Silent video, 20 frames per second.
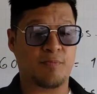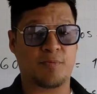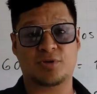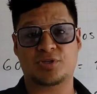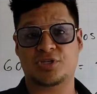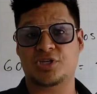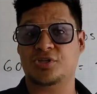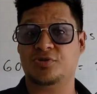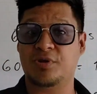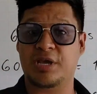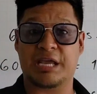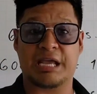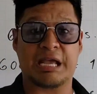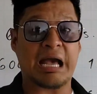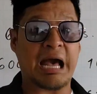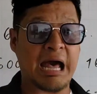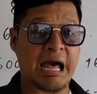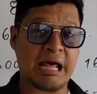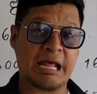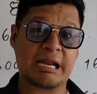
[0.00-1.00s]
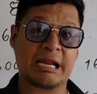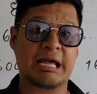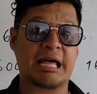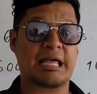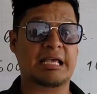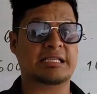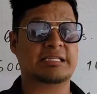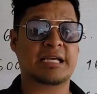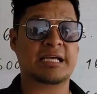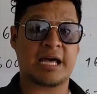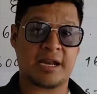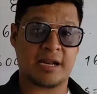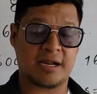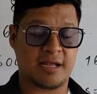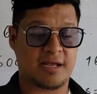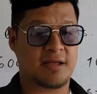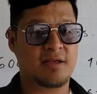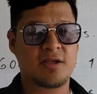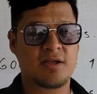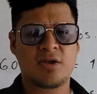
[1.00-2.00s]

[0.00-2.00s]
proceso de carga, descarga.